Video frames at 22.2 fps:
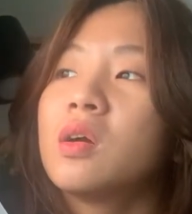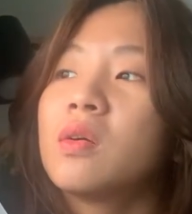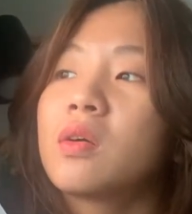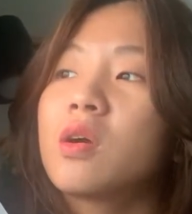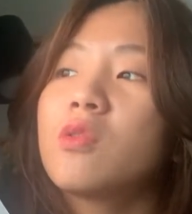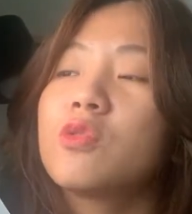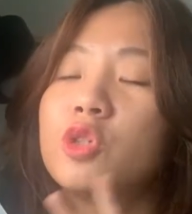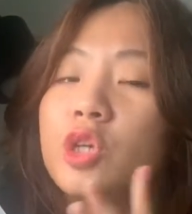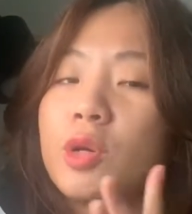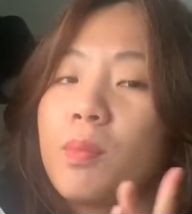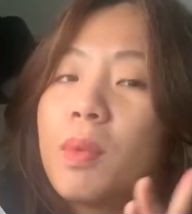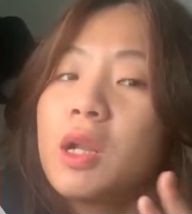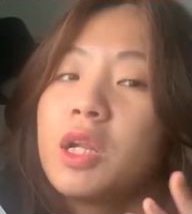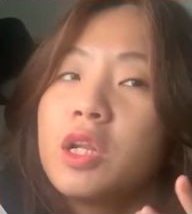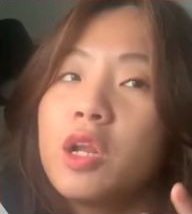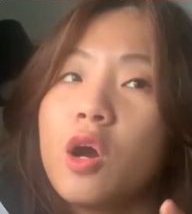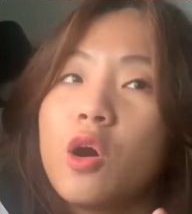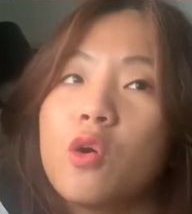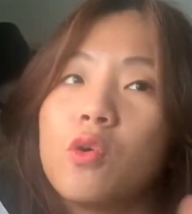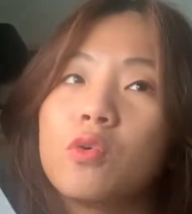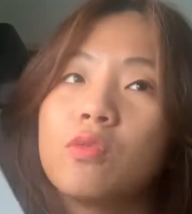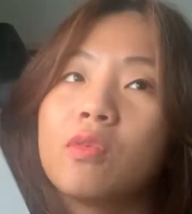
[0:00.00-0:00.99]
câu chuyện bắt
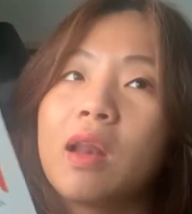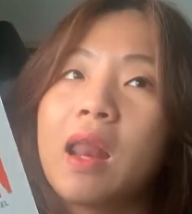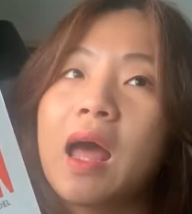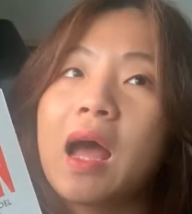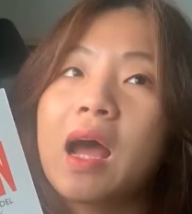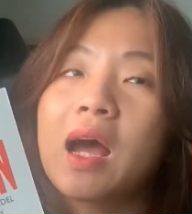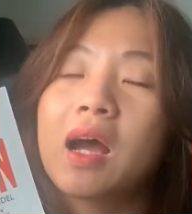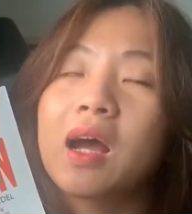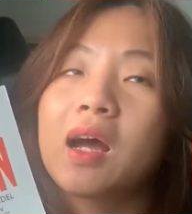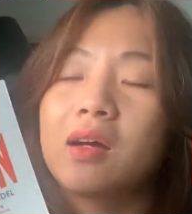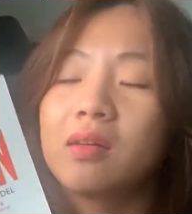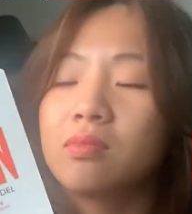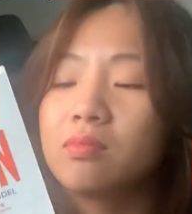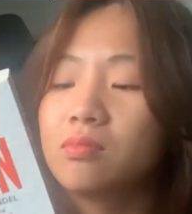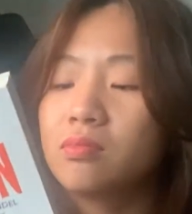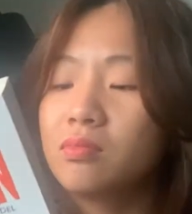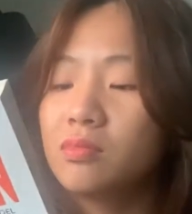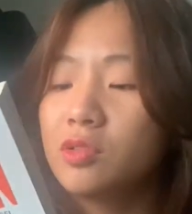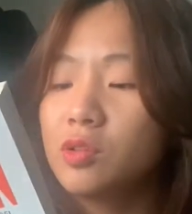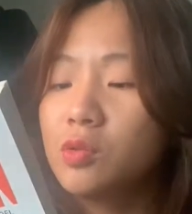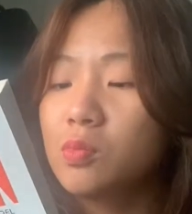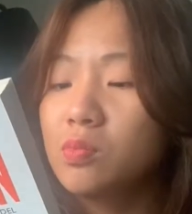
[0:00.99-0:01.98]
đầu là
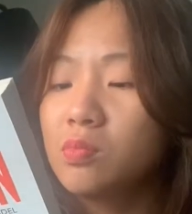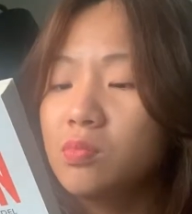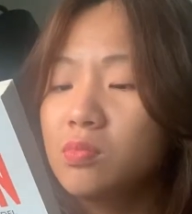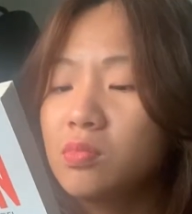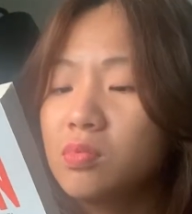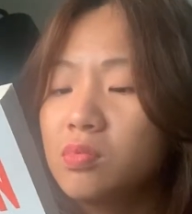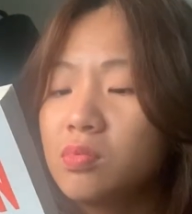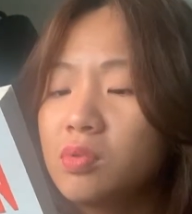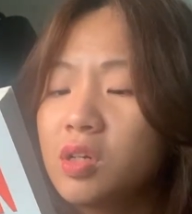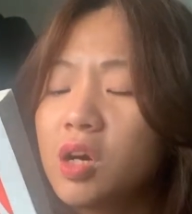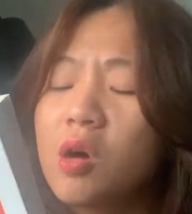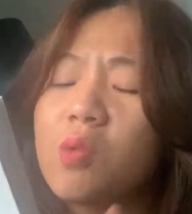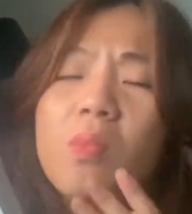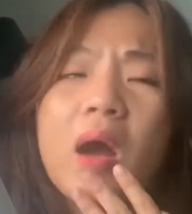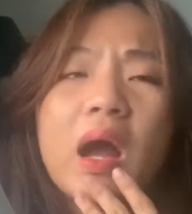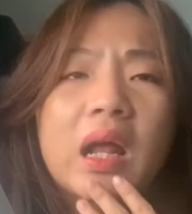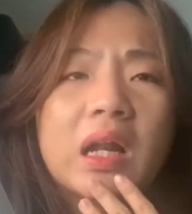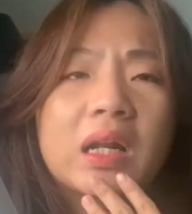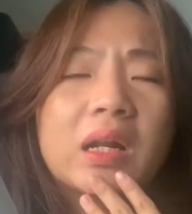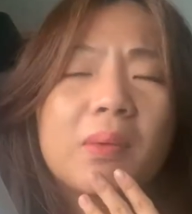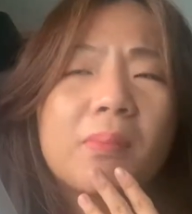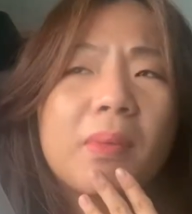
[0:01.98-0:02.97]
cũng không
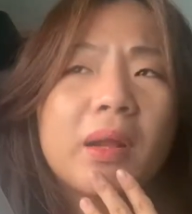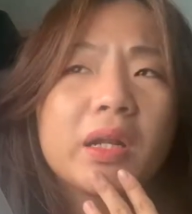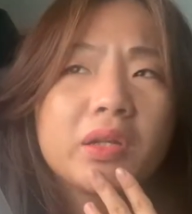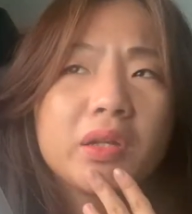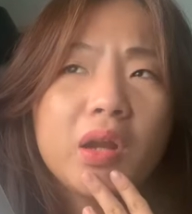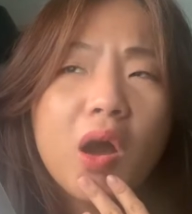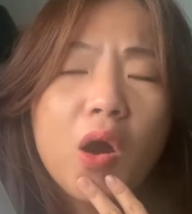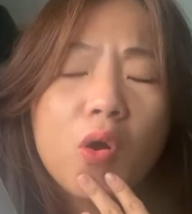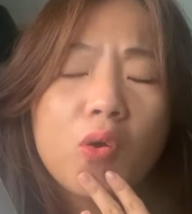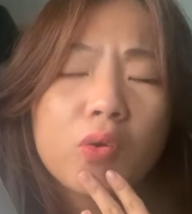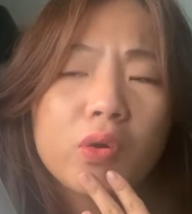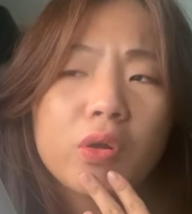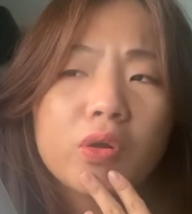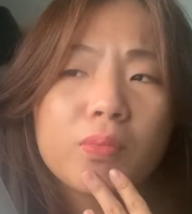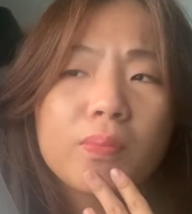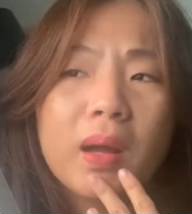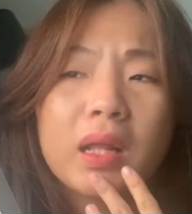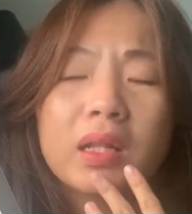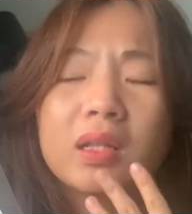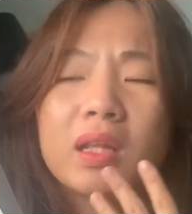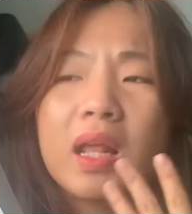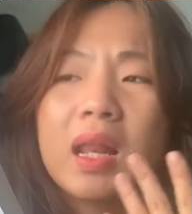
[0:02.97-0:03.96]
hẳn là bắt đầu đâu
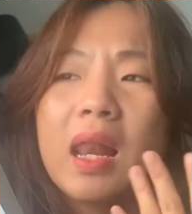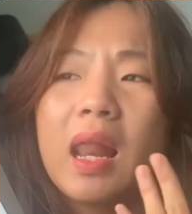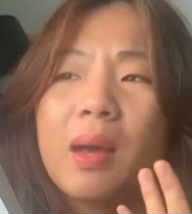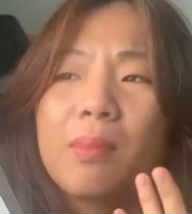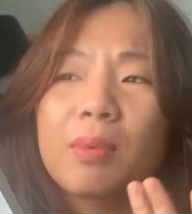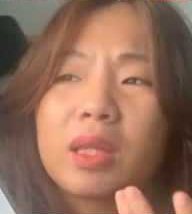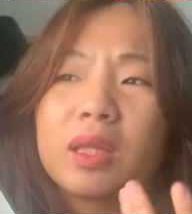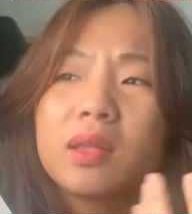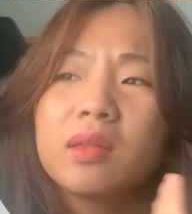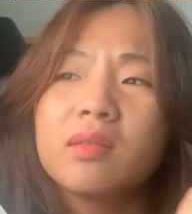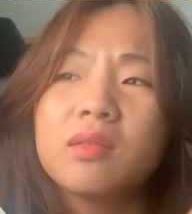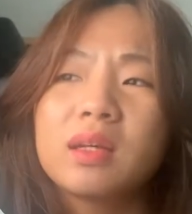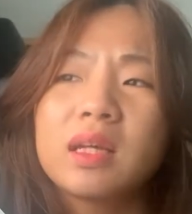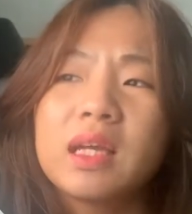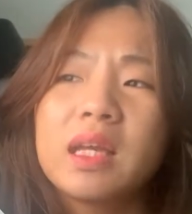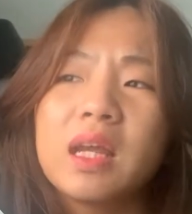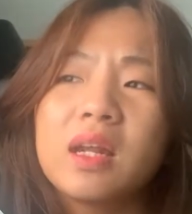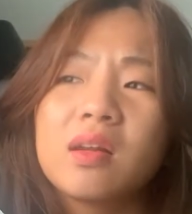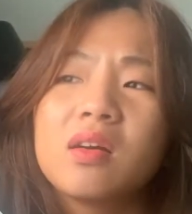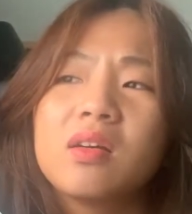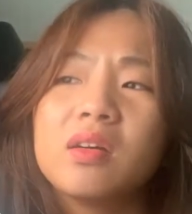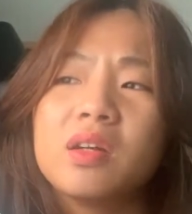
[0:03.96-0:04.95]
mà đến làm cái sự
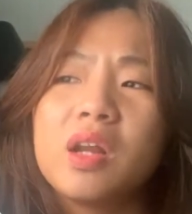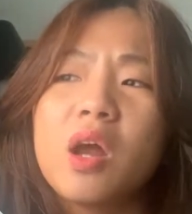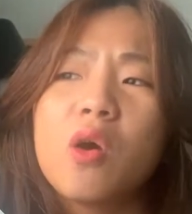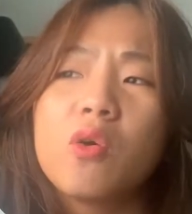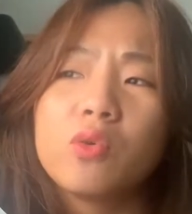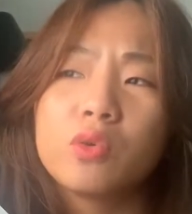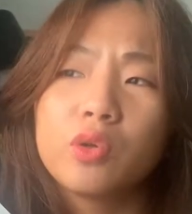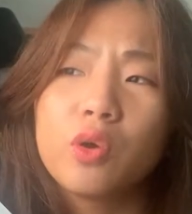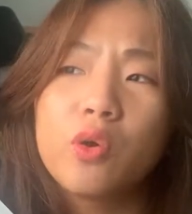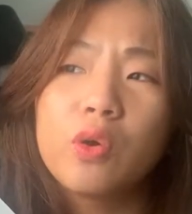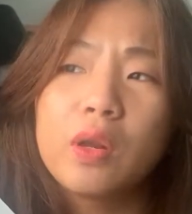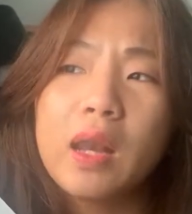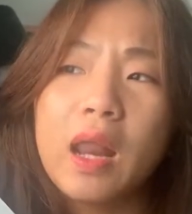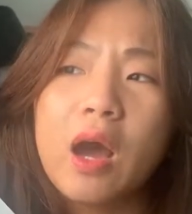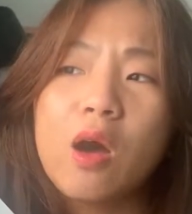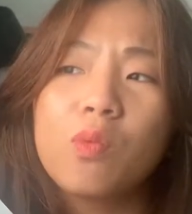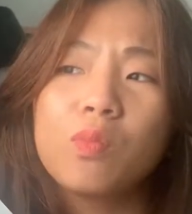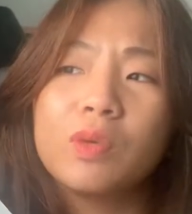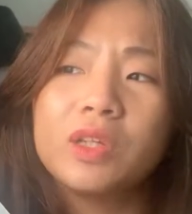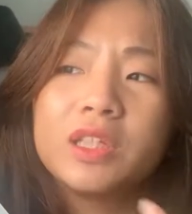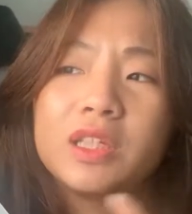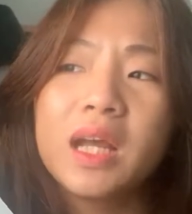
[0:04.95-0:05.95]
kiện khởi đầu thôi là
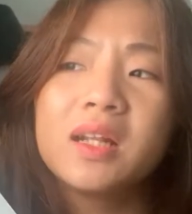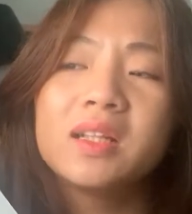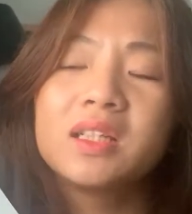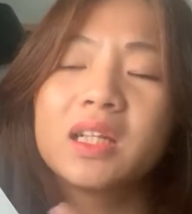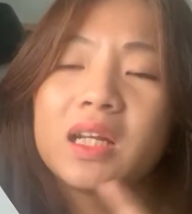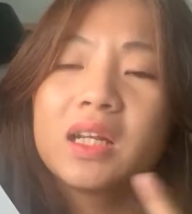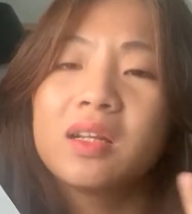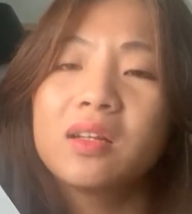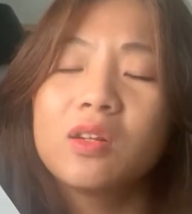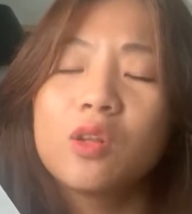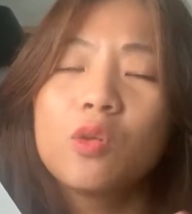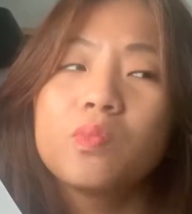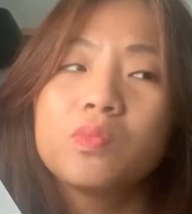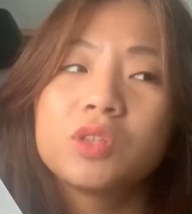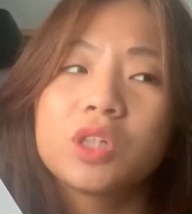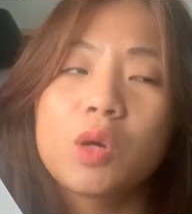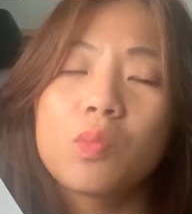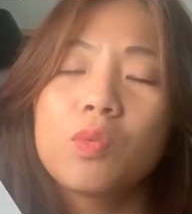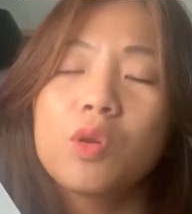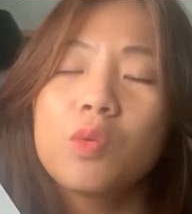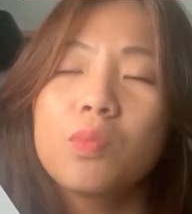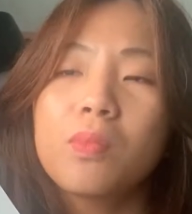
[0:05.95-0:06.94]
ông ấy chết trên lúc
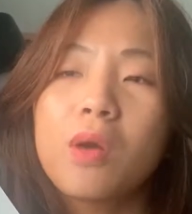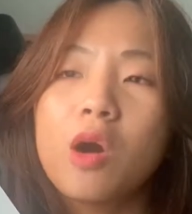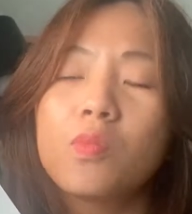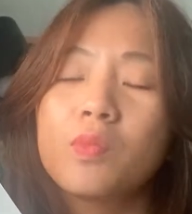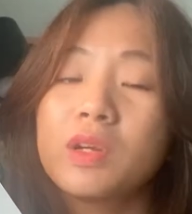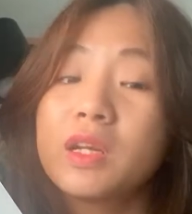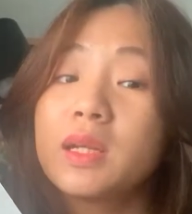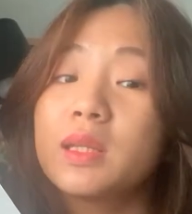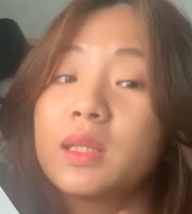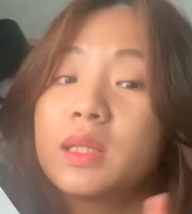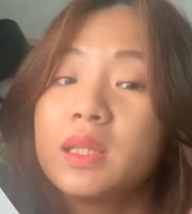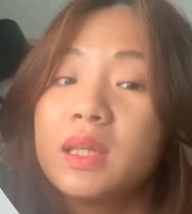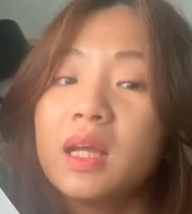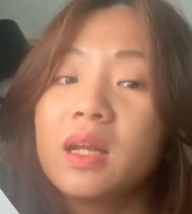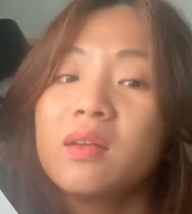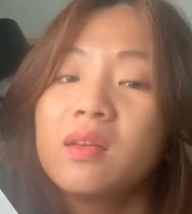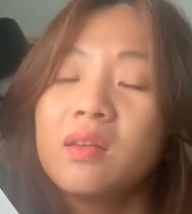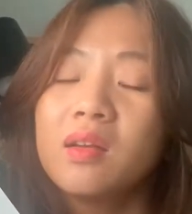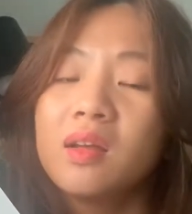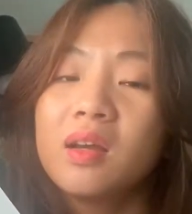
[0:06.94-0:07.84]
trong lúc mà ông ấy đang diễn